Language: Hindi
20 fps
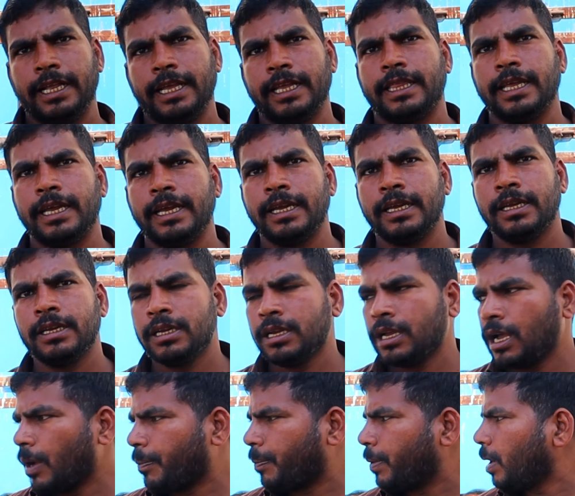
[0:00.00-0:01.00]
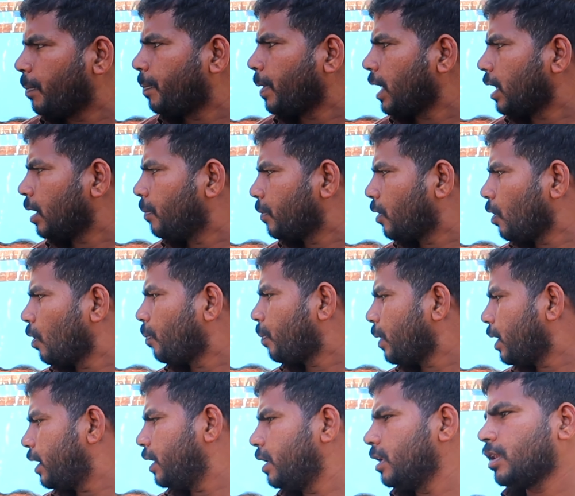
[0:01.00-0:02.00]
रहते हैं अपने फार्म के
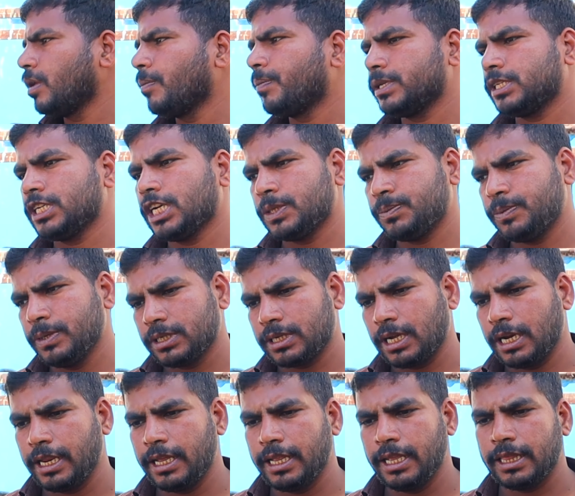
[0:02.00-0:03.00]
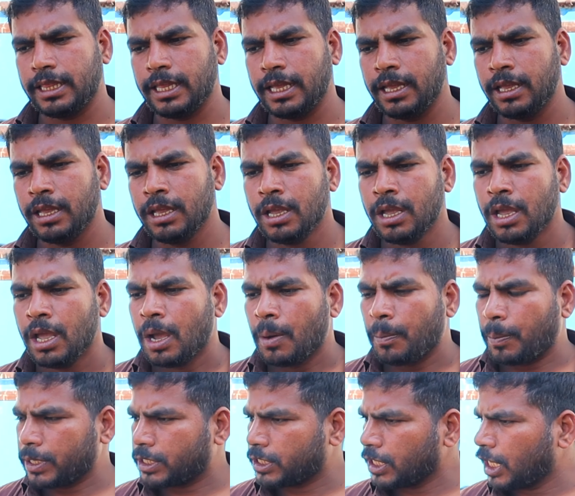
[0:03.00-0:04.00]
ऊपर एनी टाइम पचास पीस खड़े रहते हैं
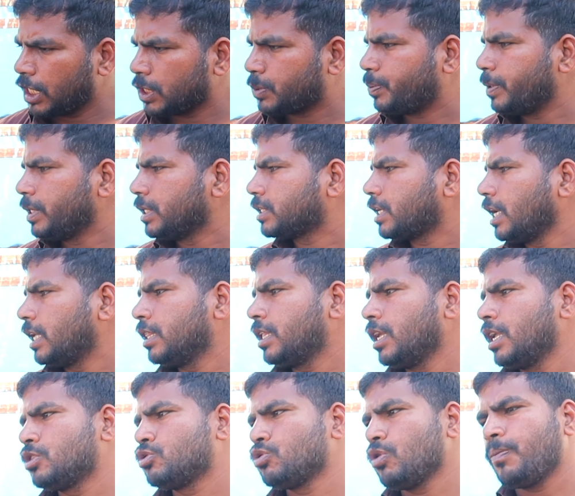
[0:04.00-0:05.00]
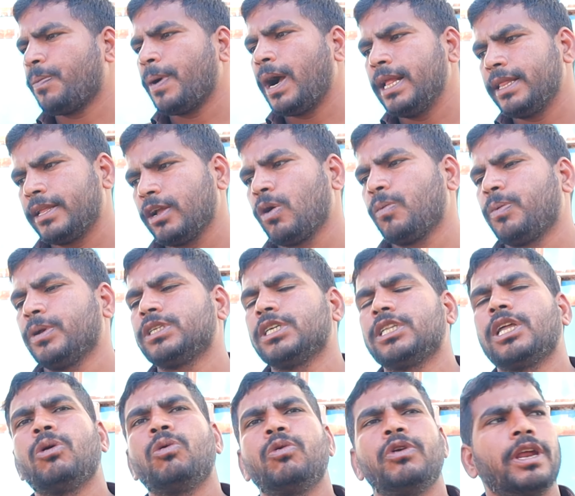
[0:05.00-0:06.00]
पचास पीस के अंदर जो पार्टी को पसंद
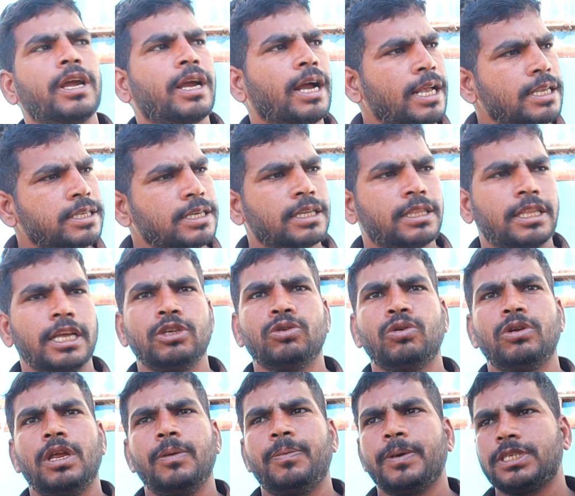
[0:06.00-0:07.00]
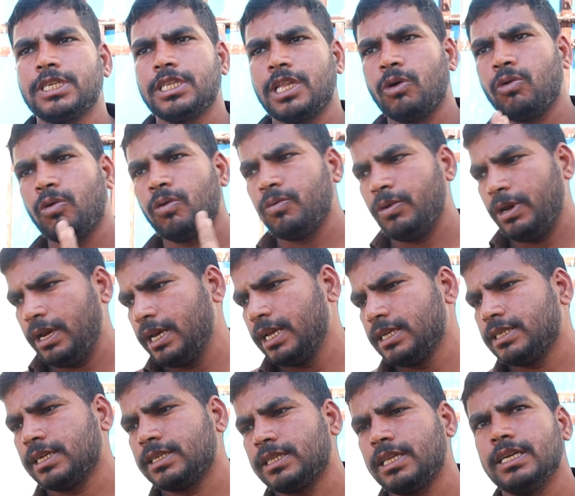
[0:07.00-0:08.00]
आओ वो निकाल सकते हैं जो नहीं पसंद आओ वो नहीं ले
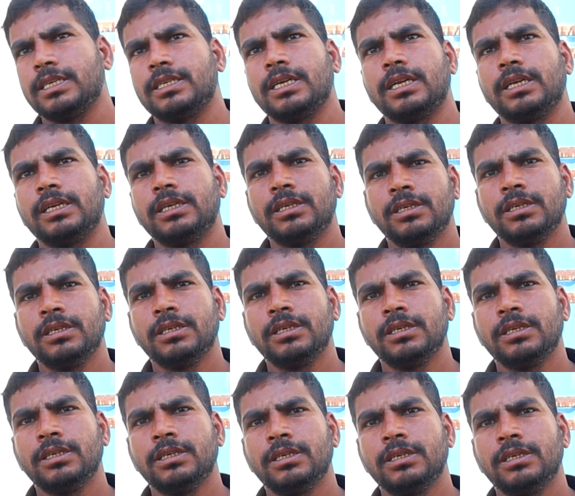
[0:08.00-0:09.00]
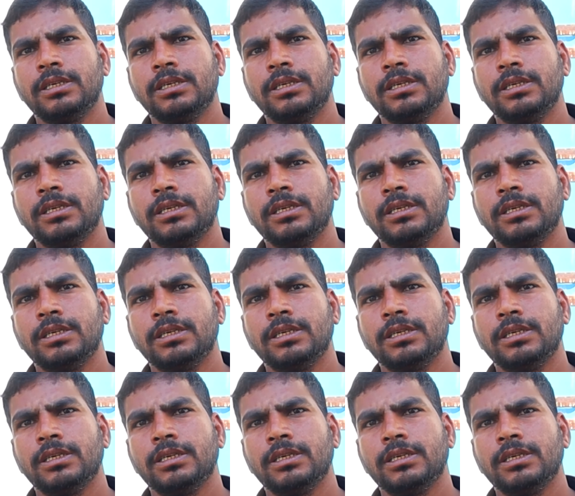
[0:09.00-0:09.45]
सकते हैं सर जो पसंद